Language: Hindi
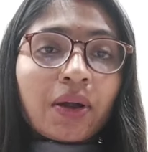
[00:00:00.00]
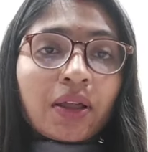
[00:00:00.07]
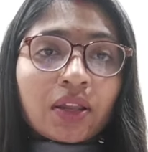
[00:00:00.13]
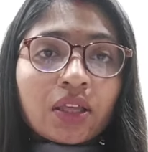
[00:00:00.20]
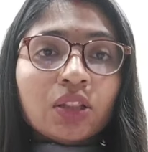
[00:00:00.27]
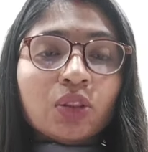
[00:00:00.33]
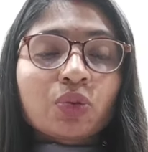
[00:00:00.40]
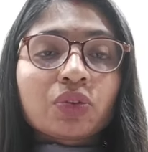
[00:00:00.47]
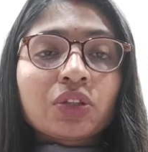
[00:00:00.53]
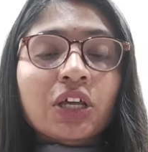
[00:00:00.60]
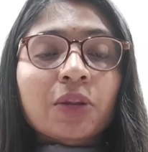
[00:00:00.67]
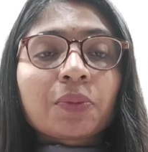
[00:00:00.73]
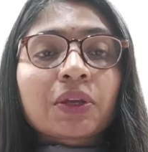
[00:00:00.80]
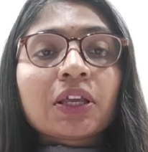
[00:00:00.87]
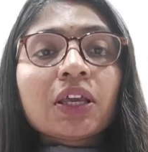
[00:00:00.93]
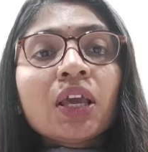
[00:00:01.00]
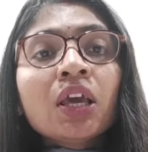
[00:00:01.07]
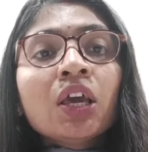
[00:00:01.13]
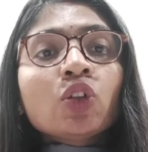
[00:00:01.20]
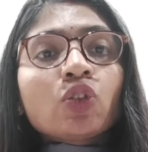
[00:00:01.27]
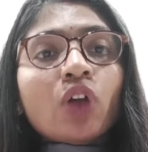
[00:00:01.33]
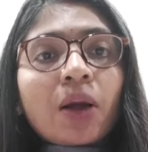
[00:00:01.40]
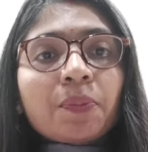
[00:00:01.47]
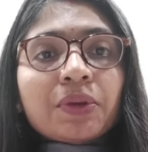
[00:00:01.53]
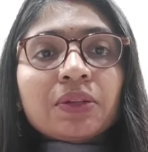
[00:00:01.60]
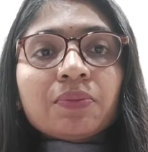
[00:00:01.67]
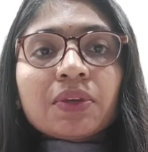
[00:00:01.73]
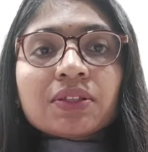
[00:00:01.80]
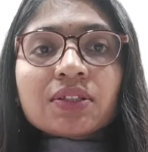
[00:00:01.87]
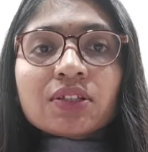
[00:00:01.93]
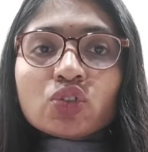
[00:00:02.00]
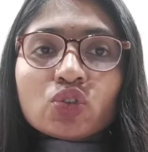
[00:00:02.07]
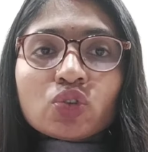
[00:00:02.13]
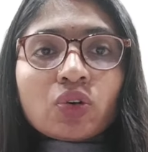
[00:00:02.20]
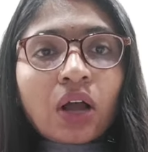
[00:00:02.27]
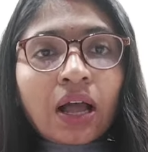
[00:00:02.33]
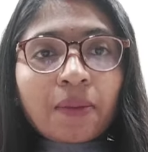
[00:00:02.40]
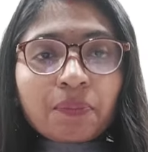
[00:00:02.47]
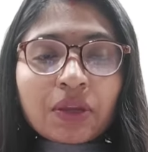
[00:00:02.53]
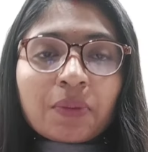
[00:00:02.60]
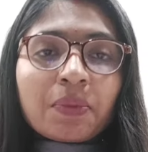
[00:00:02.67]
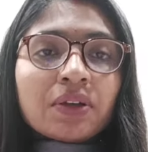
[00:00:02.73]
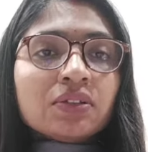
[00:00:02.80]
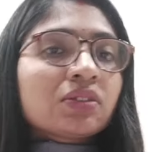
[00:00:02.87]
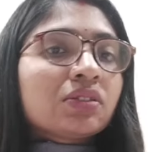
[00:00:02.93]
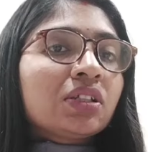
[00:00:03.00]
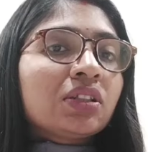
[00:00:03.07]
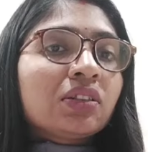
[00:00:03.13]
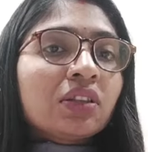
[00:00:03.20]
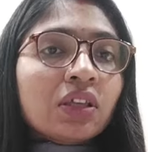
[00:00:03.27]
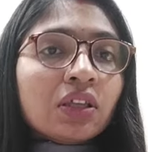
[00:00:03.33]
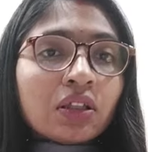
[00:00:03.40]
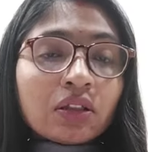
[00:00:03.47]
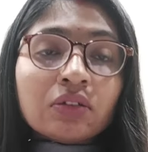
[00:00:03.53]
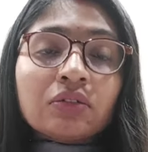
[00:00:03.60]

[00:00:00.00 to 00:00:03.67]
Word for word: हमारे हिंदू धर्म के तो आप इनमें से जो आपके पास जितनी